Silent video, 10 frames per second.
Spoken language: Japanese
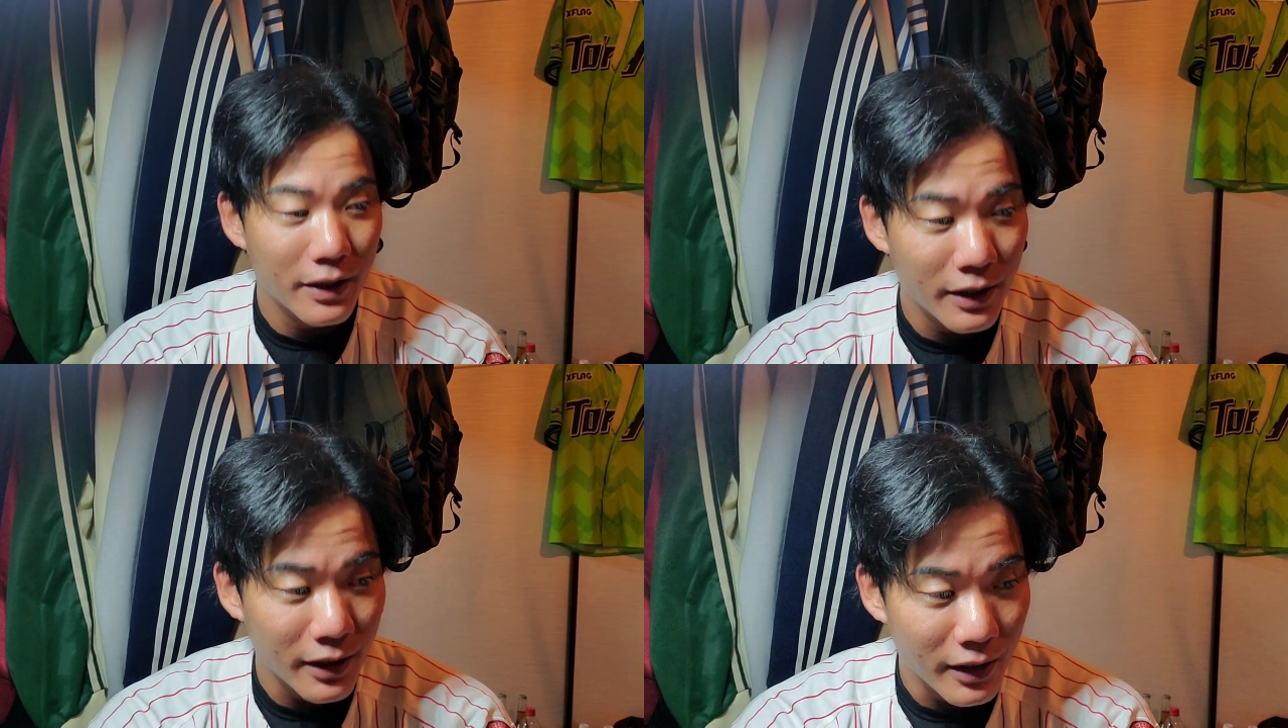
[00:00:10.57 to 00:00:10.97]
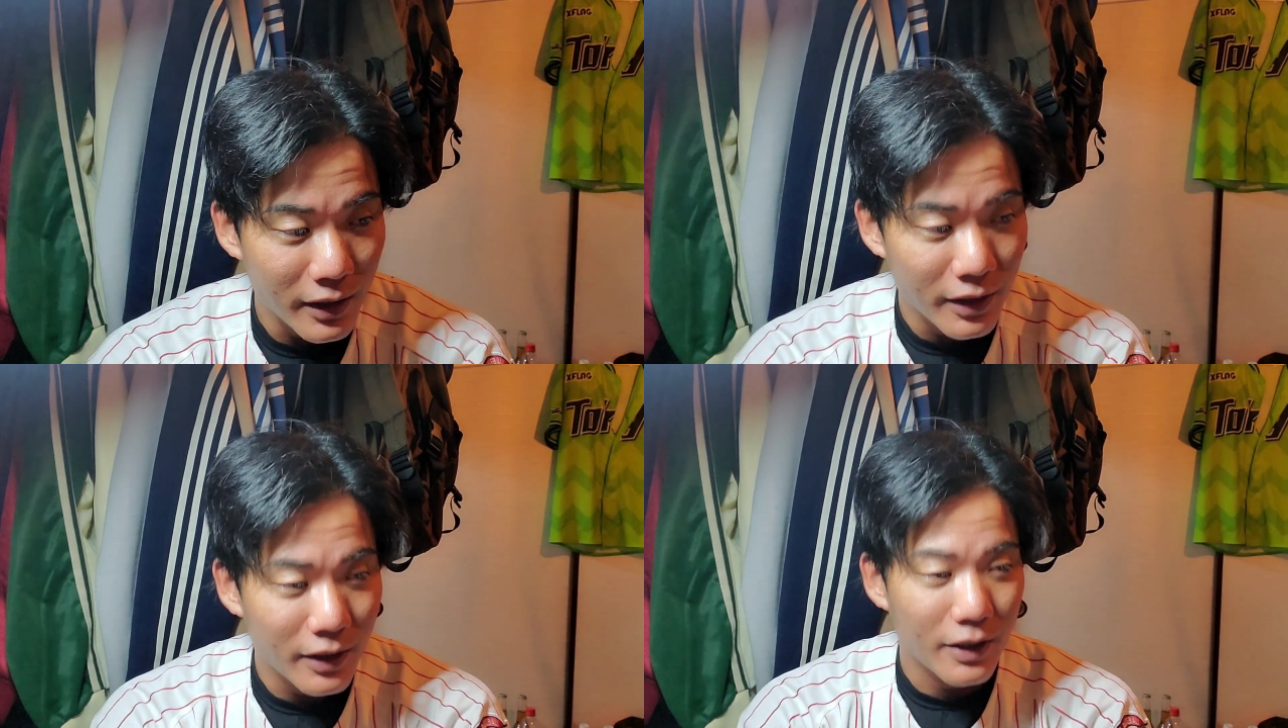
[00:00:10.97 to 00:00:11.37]

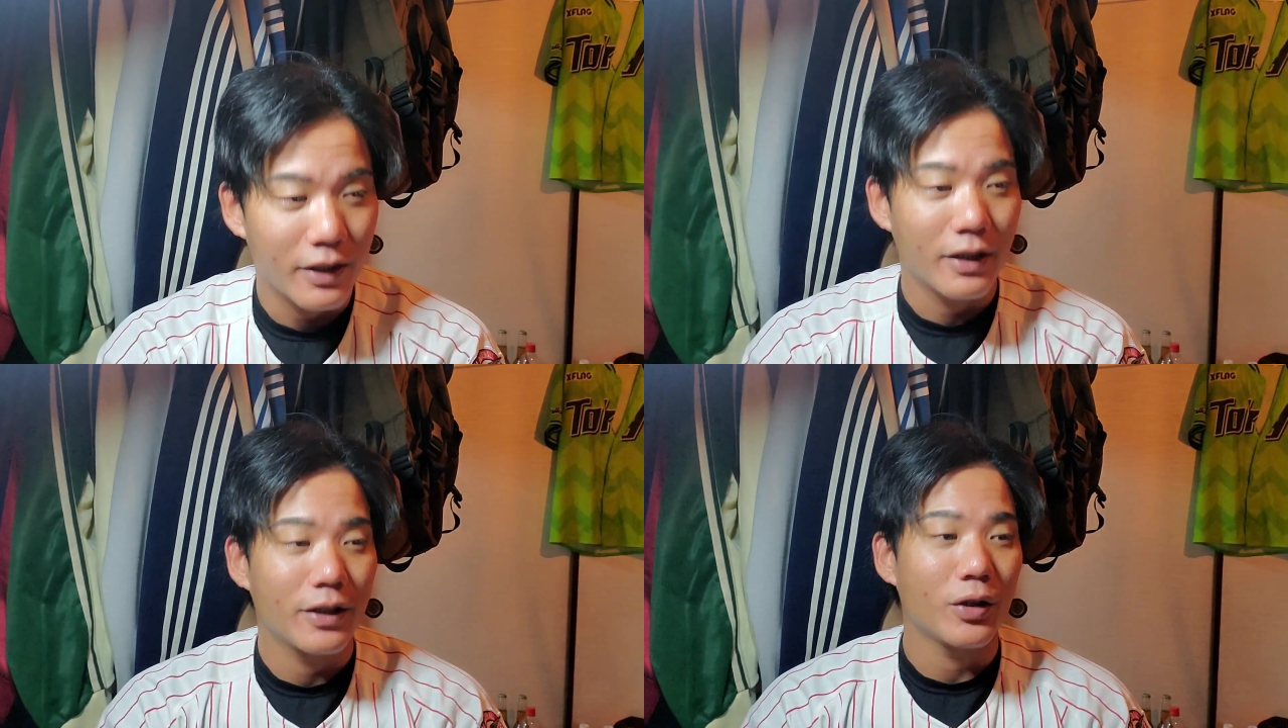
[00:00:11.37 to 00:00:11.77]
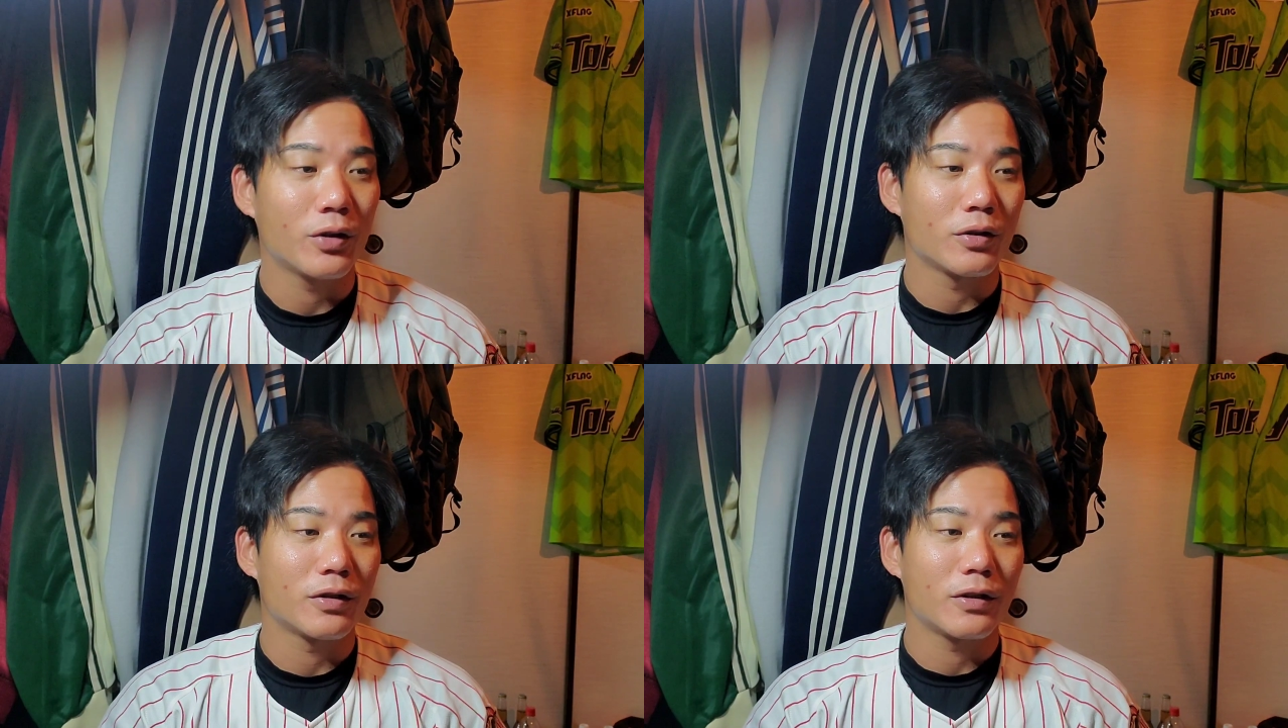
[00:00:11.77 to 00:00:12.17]
えー、
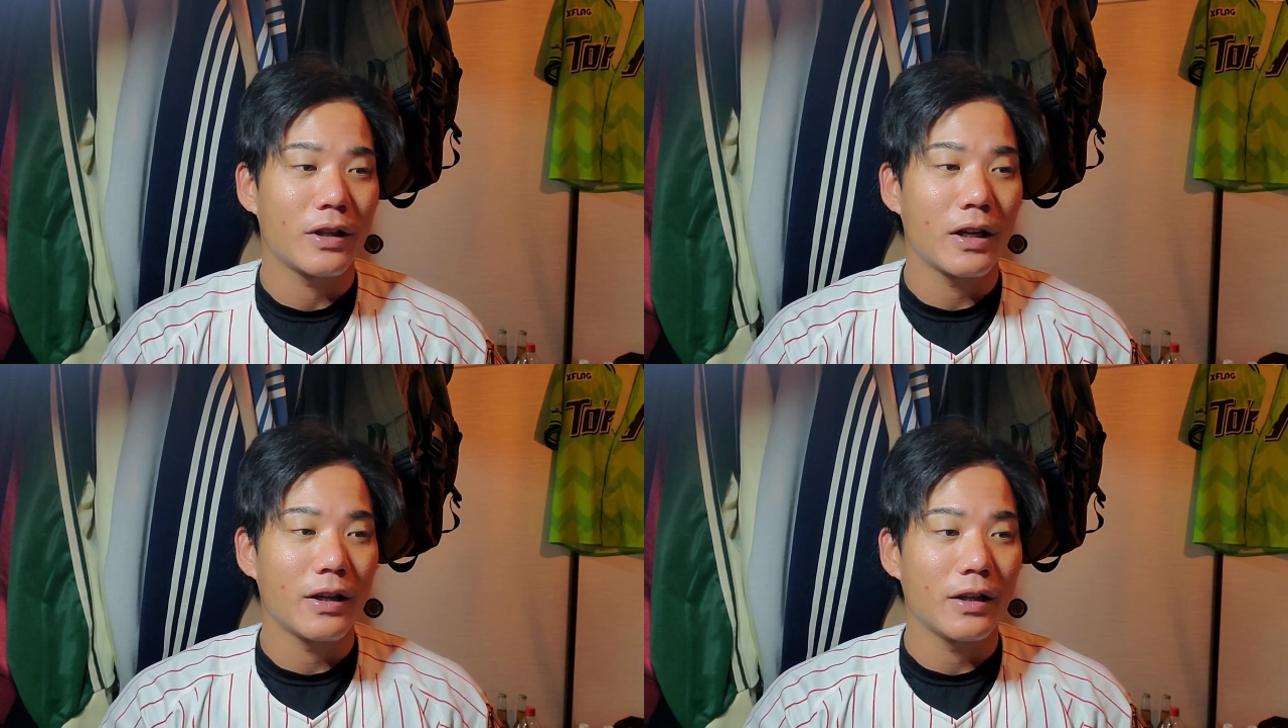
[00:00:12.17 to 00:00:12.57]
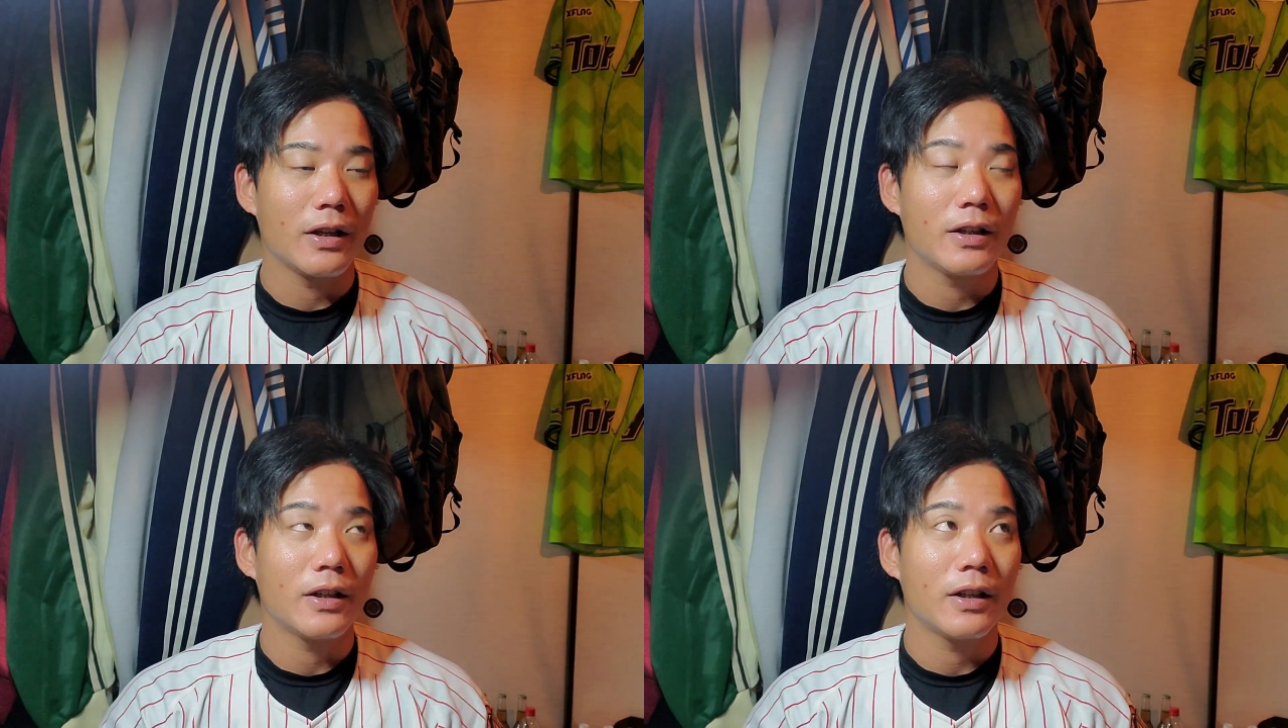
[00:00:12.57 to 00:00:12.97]
4対、
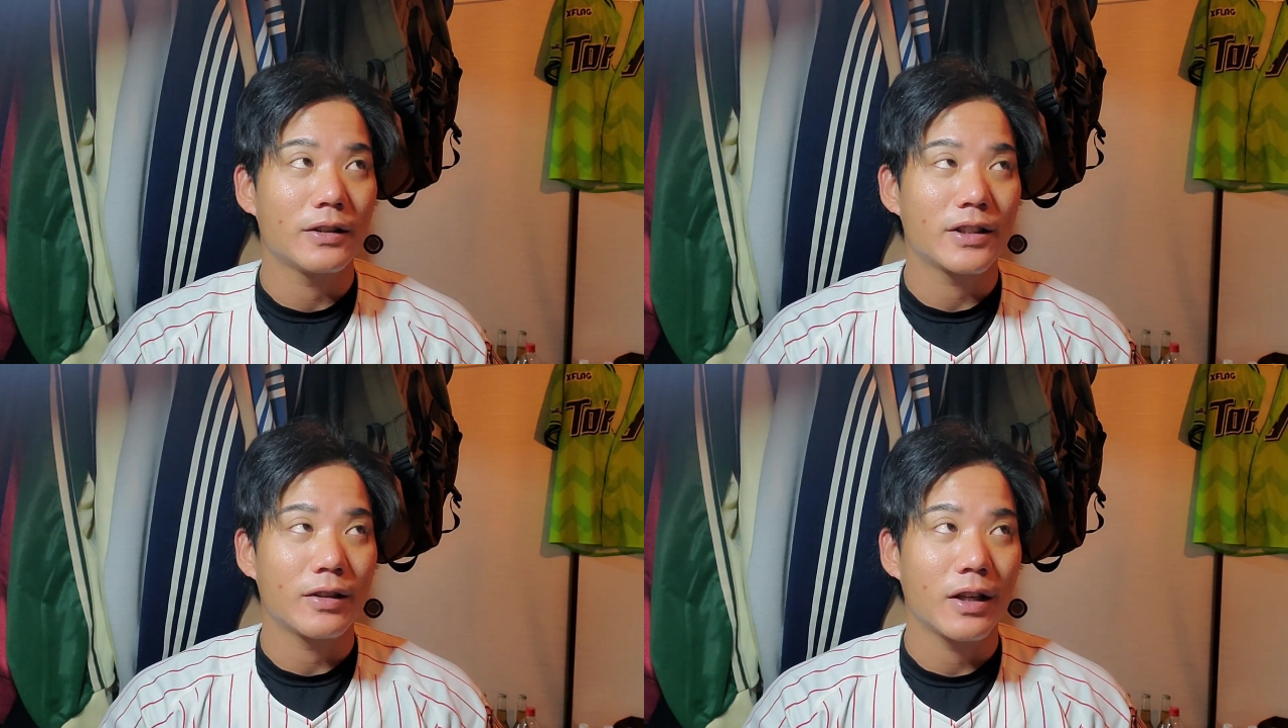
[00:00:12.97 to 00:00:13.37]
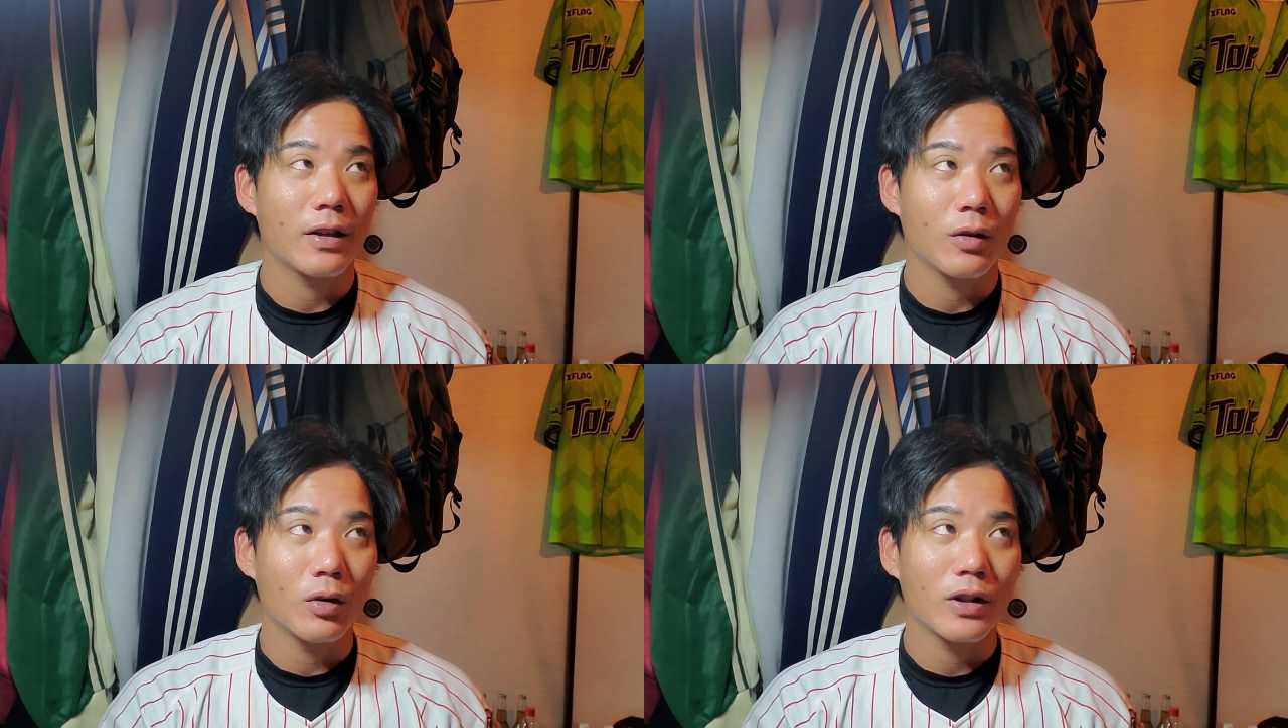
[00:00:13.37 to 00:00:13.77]
えー、じゃな、
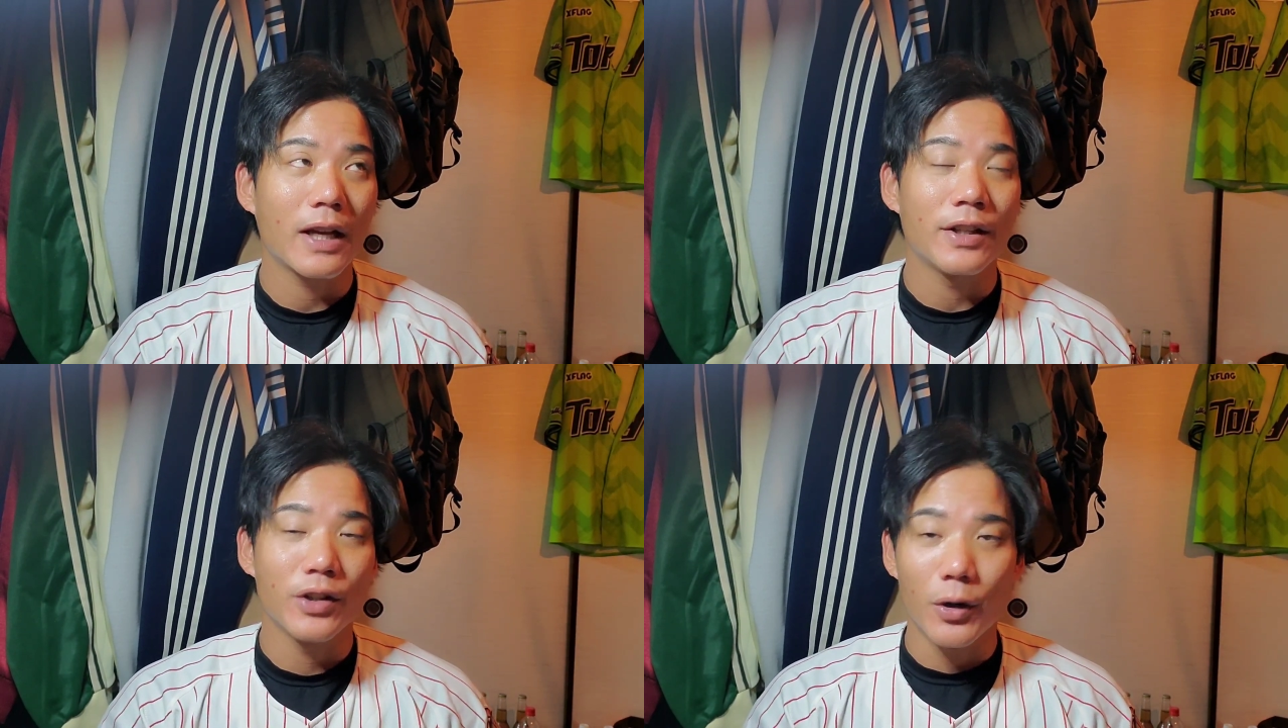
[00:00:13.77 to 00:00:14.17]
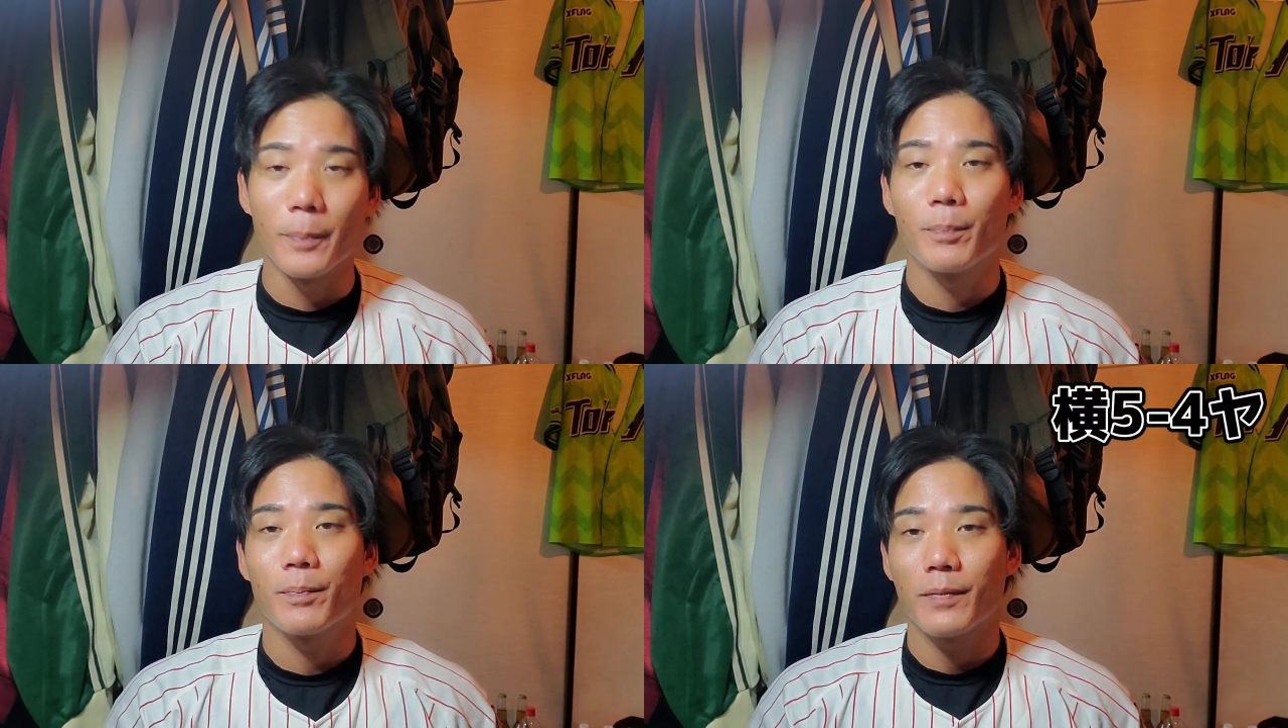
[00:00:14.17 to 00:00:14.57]
5対4。